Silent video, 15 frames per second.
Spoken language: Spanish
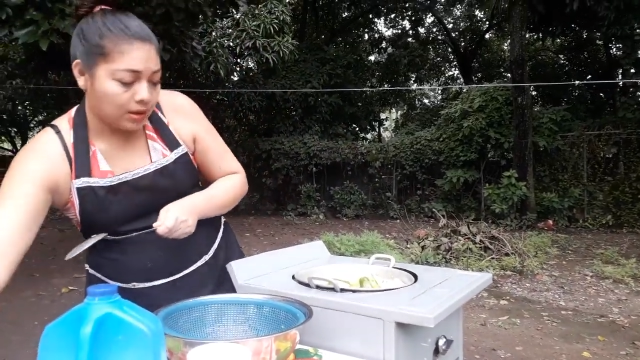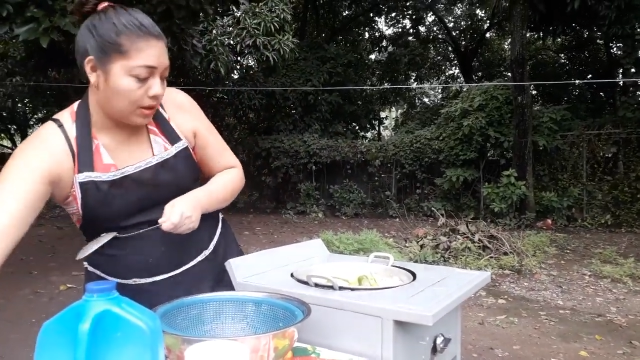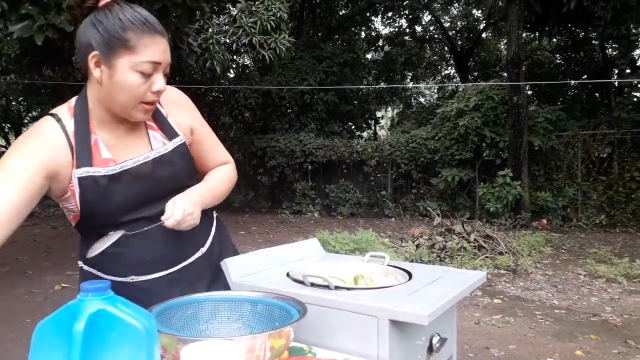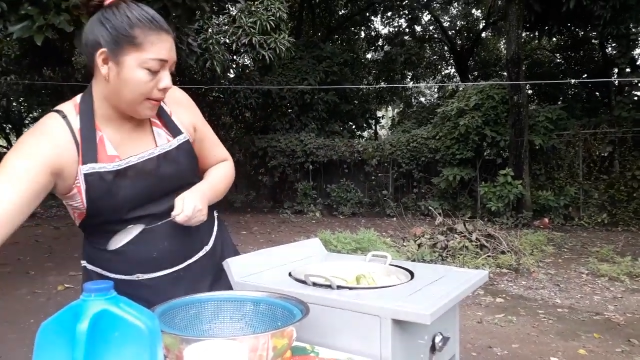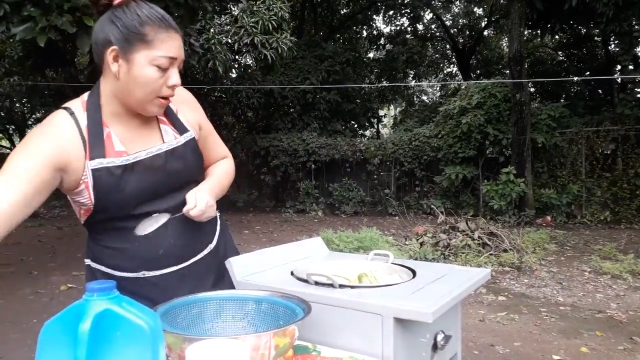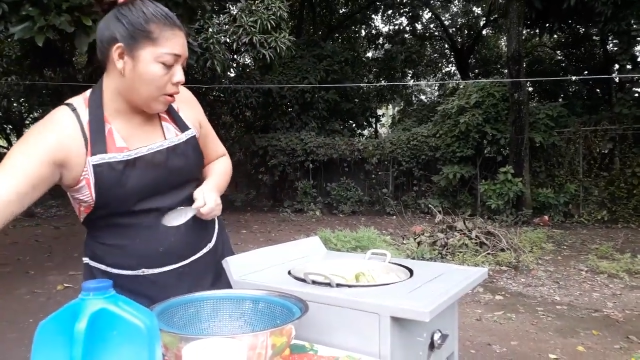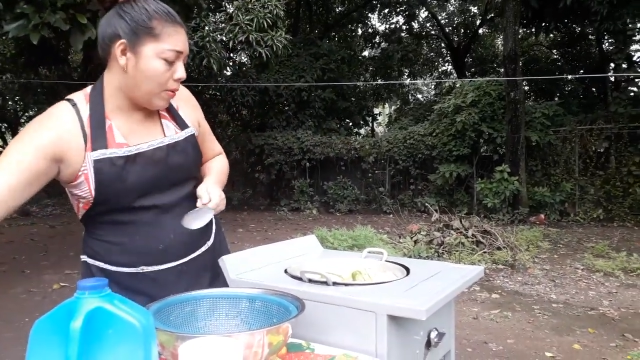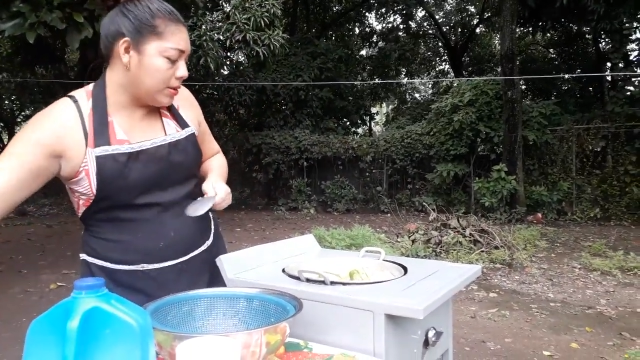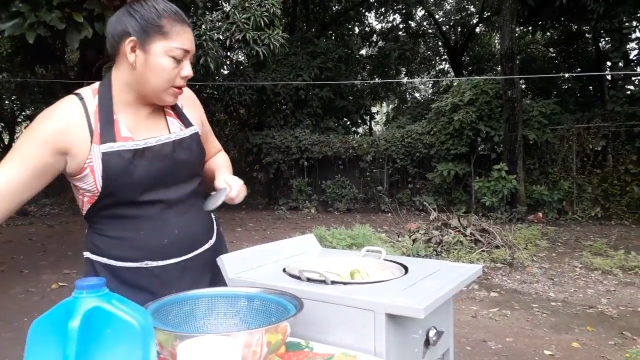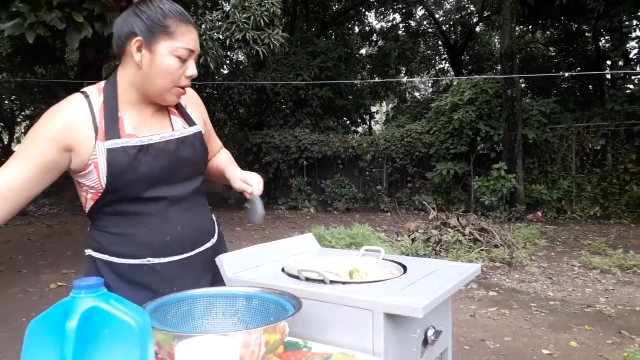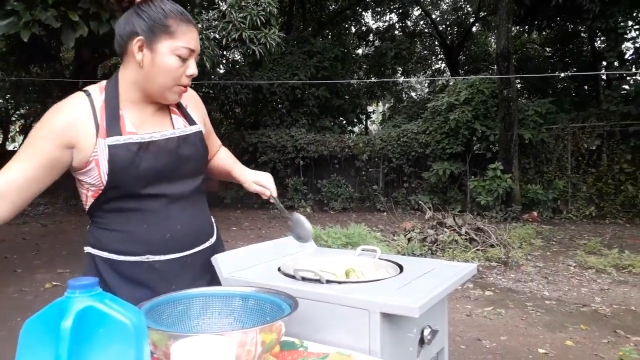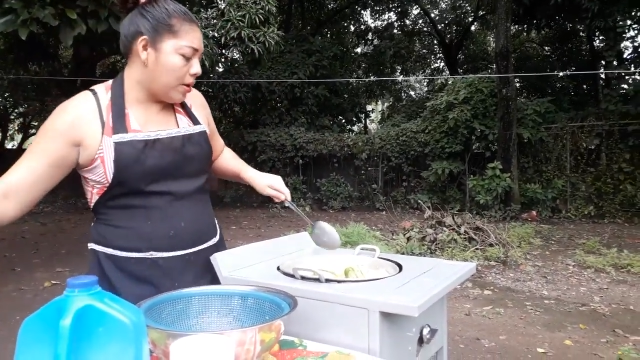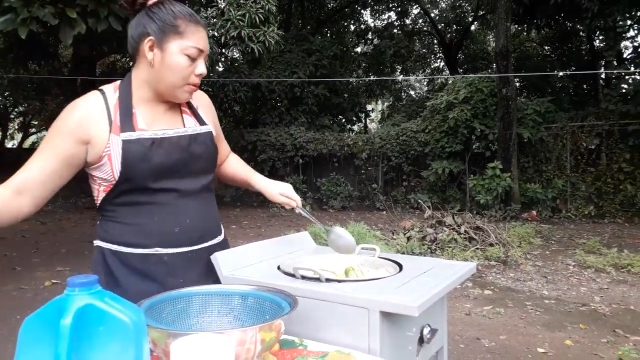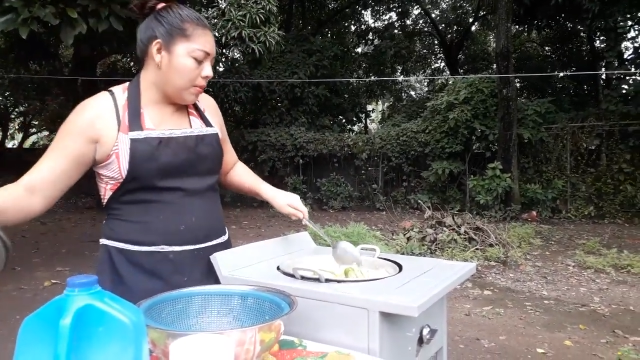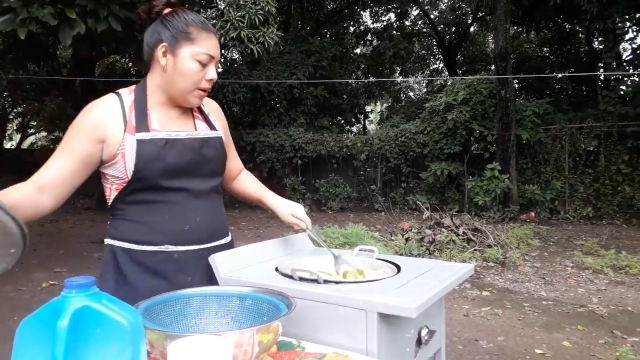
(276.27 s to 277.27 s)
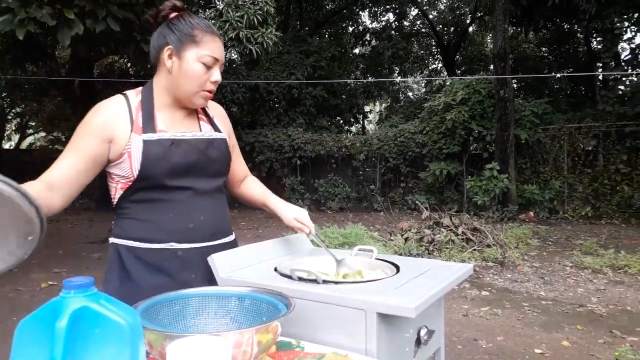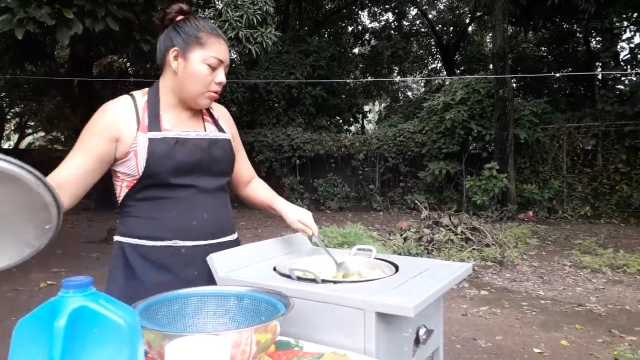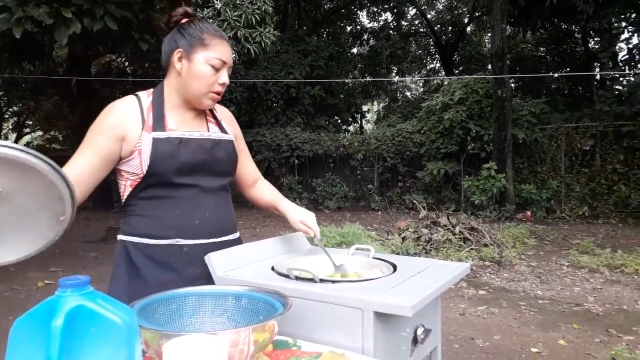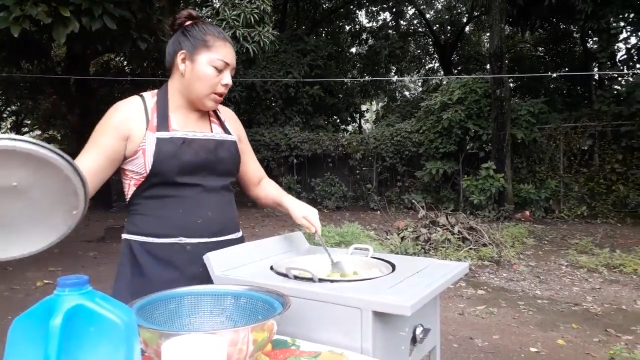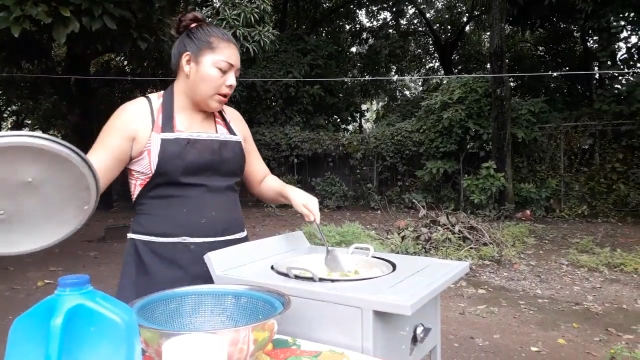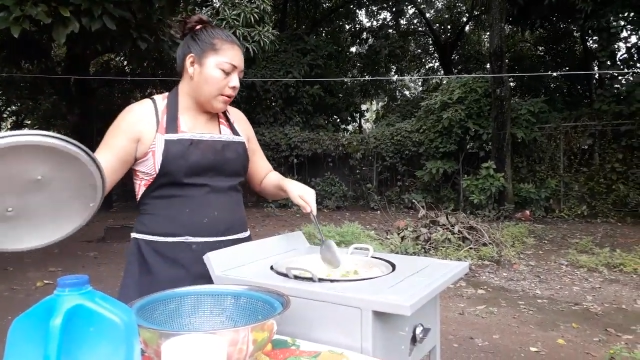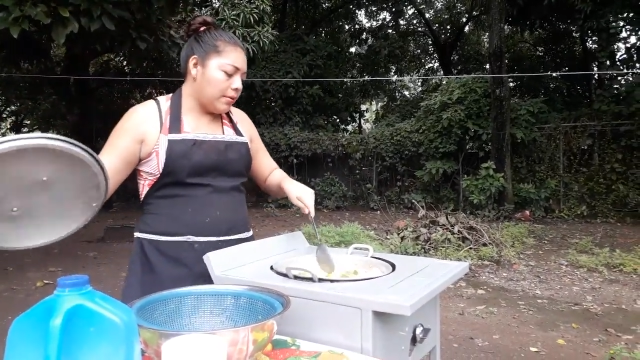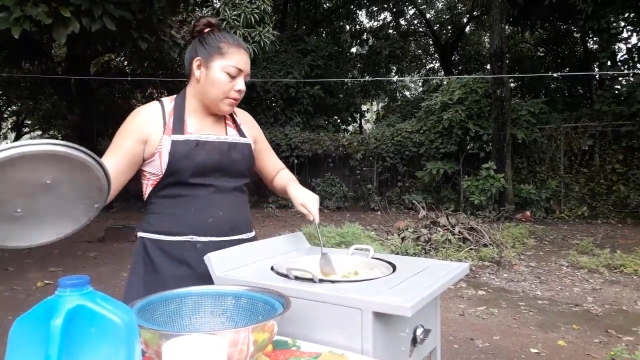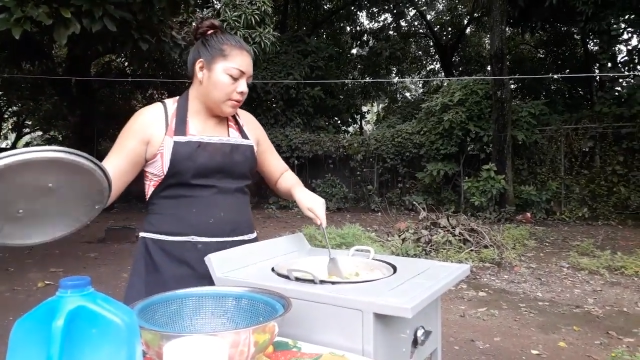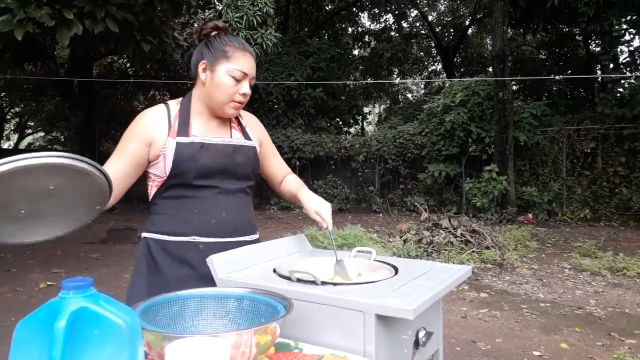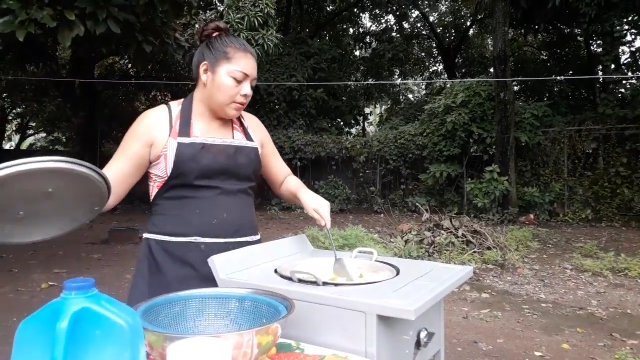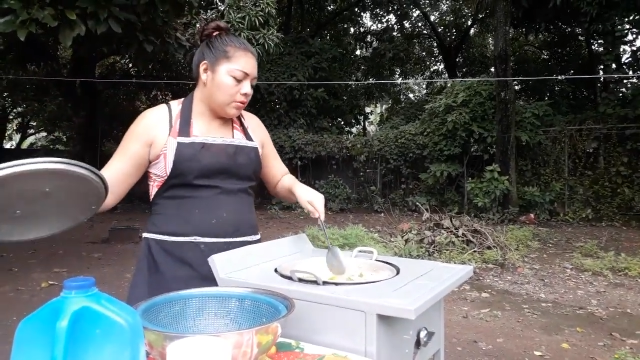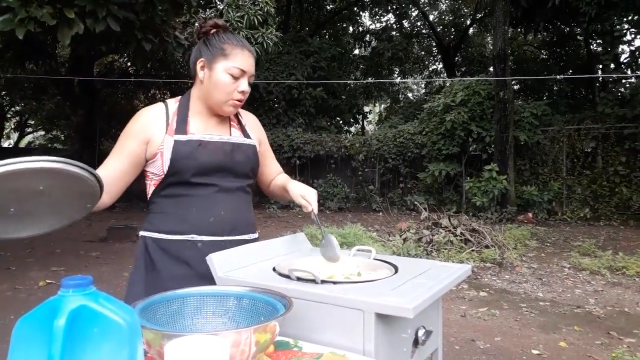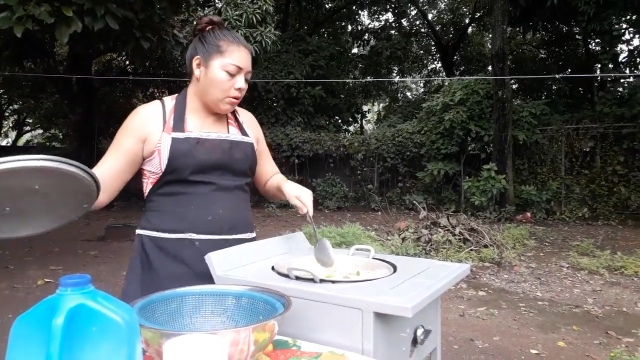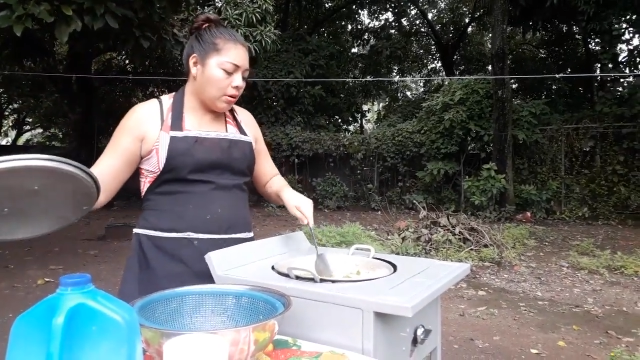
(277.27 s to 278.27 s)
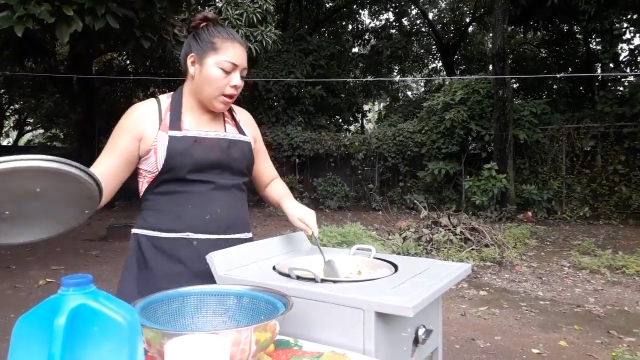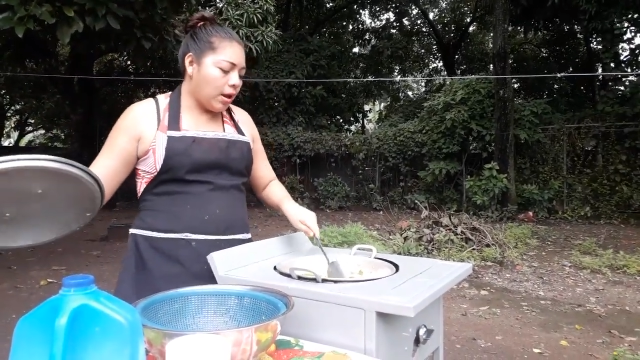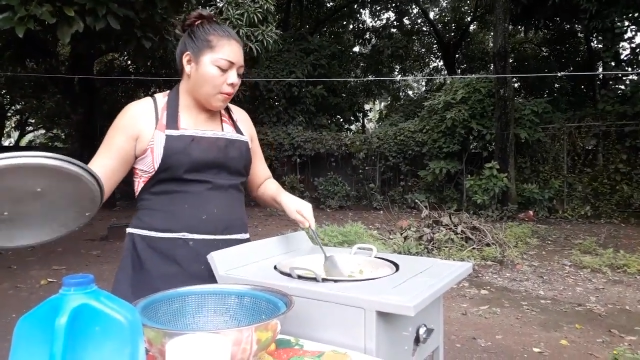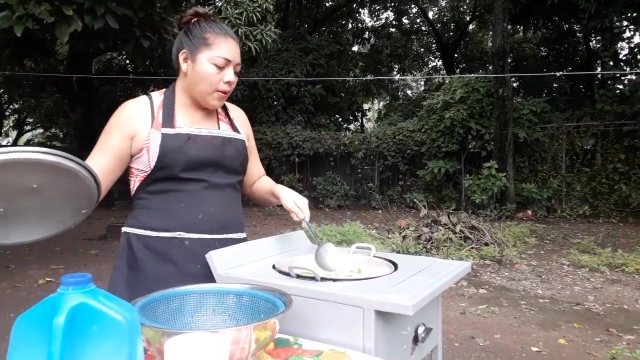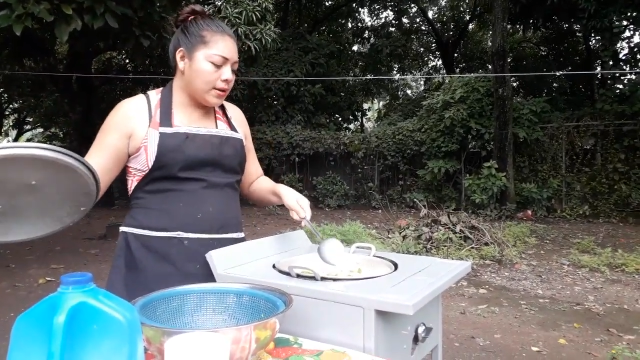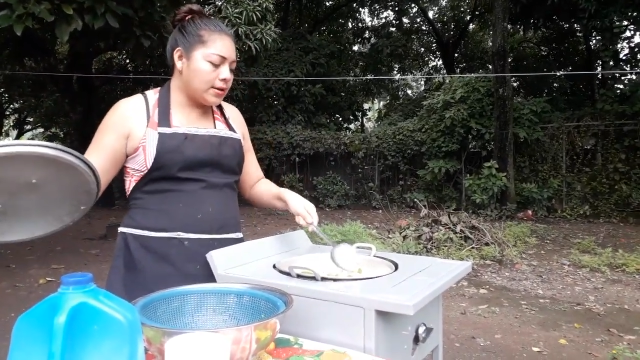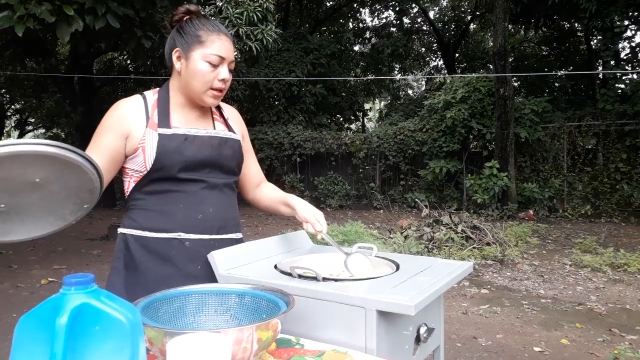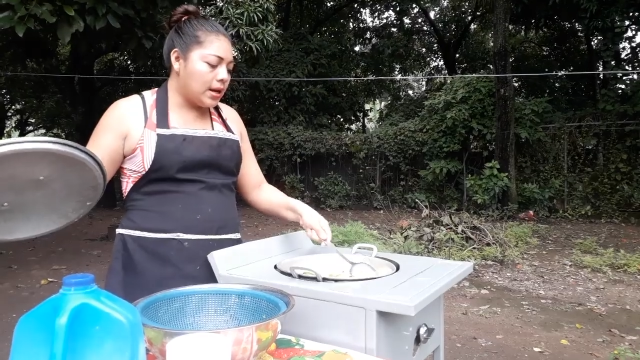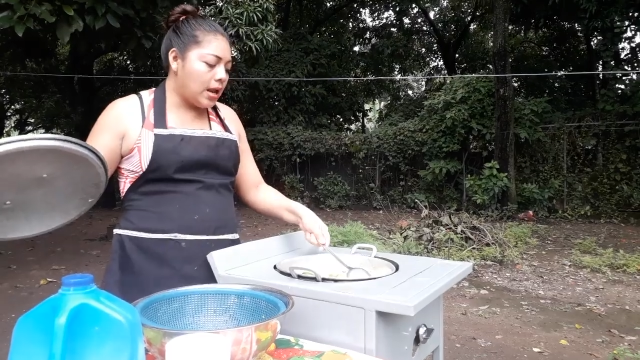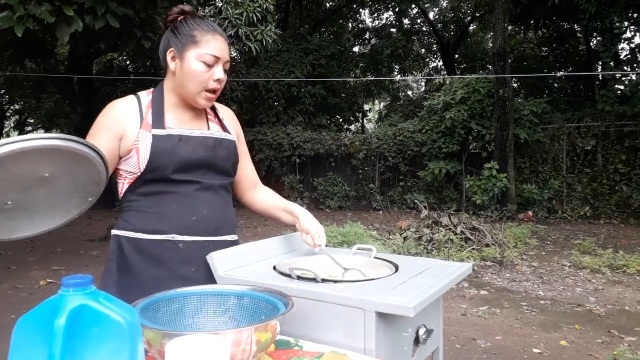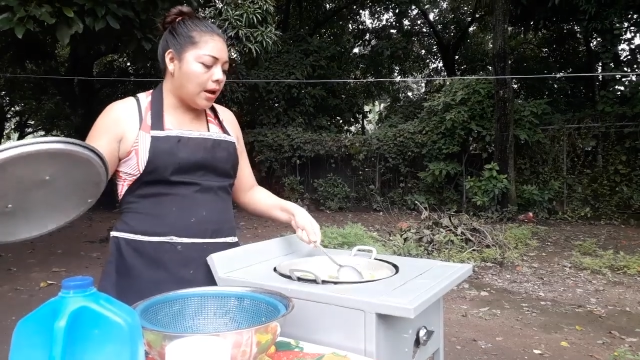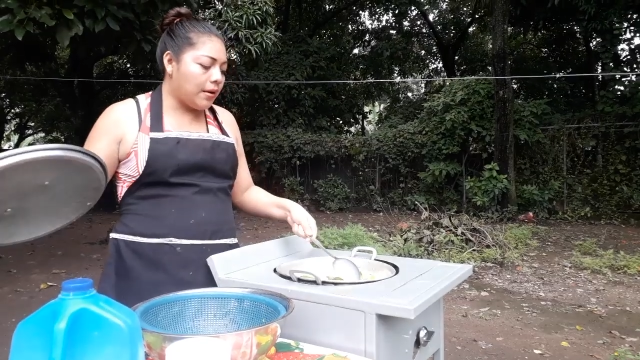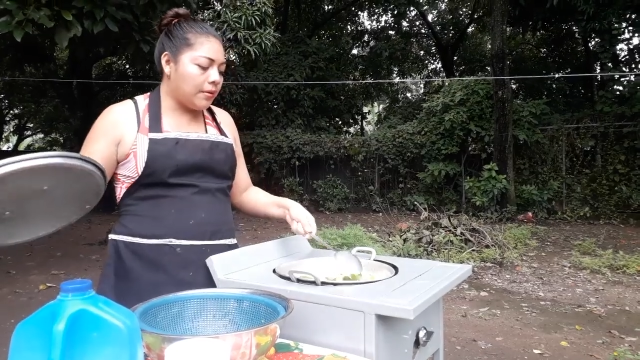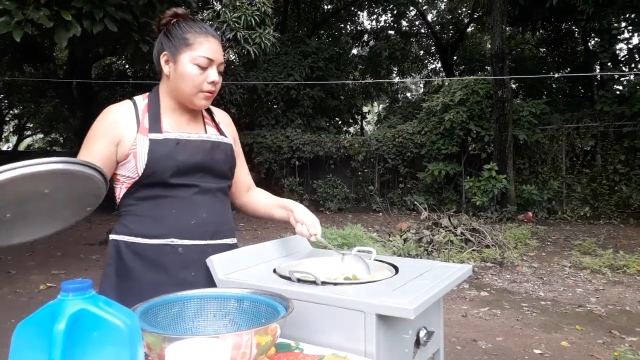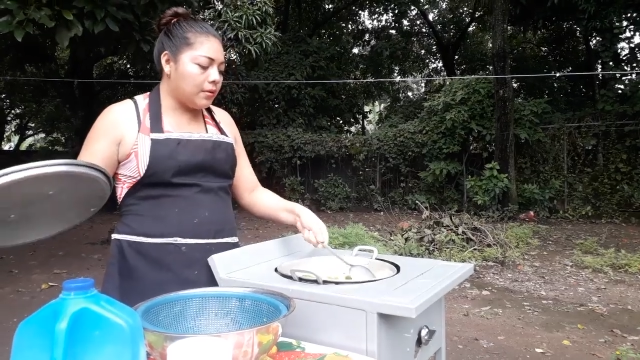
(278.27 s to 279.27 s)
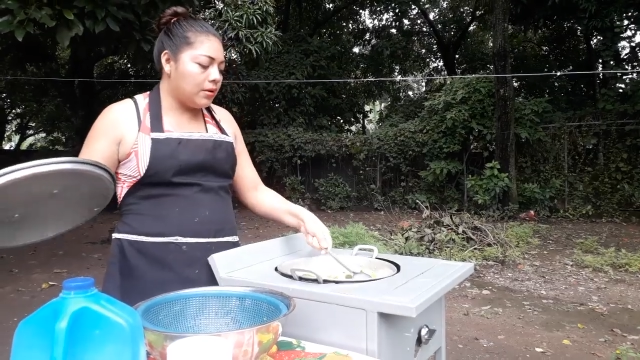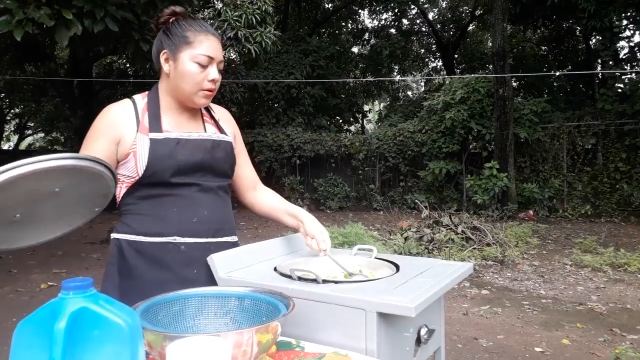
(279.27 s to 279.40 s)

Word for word: Ya ve con esa verdura, ahorita solo que se cuece la,